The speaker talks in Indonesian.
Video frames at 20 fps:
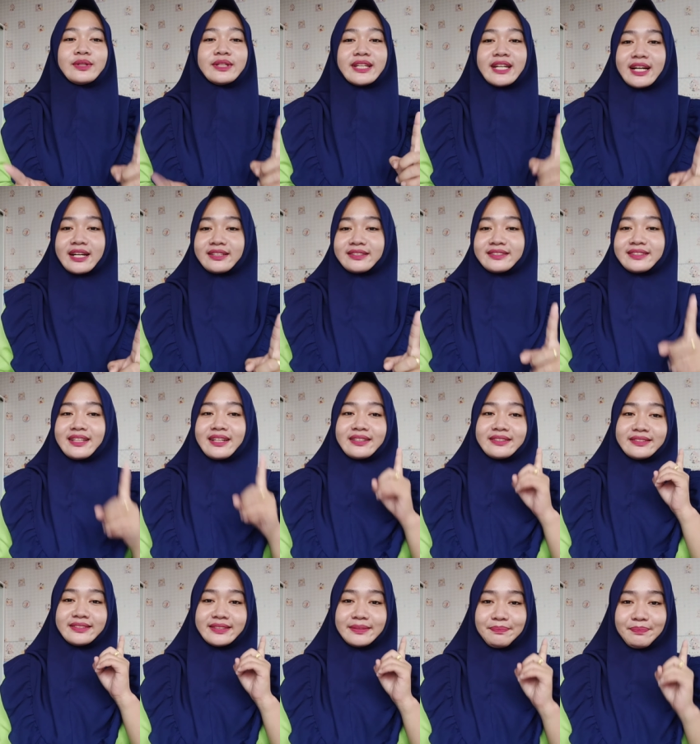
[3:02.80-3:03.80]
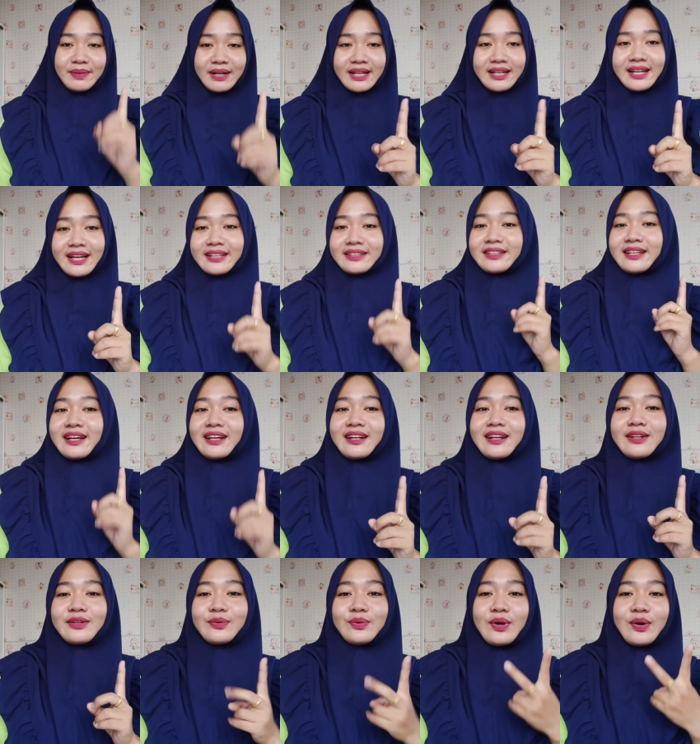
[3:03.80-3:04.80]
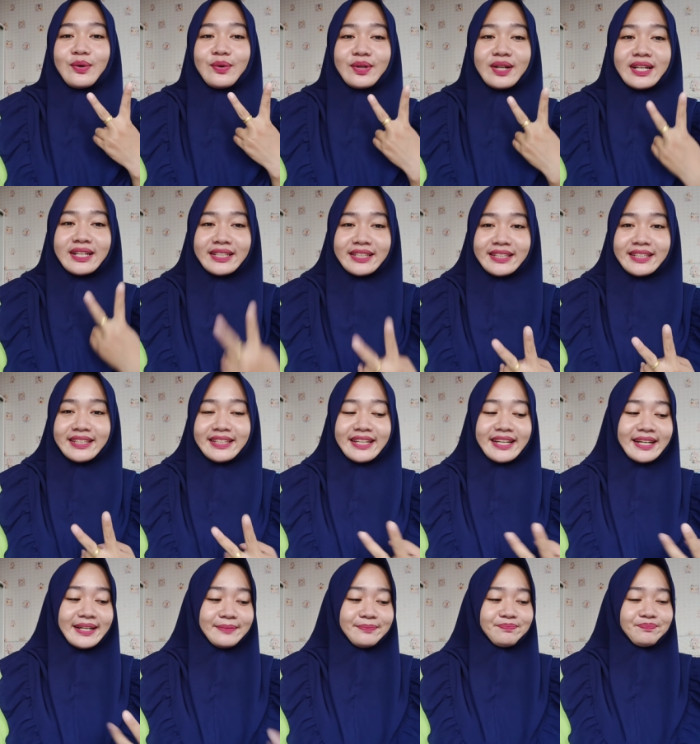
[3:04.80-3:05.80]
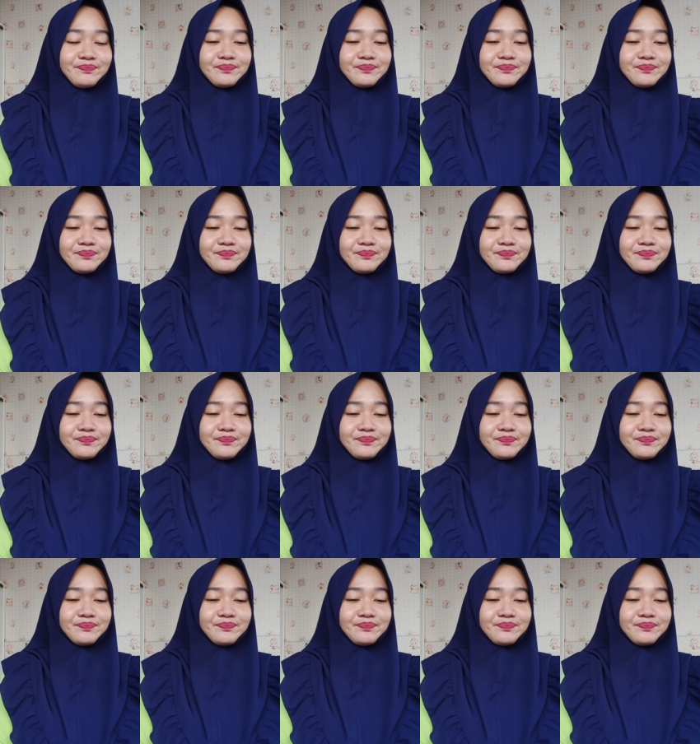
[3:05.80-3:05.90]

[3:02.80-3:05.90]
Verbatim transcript: yang tercepat antara dua orang ini ya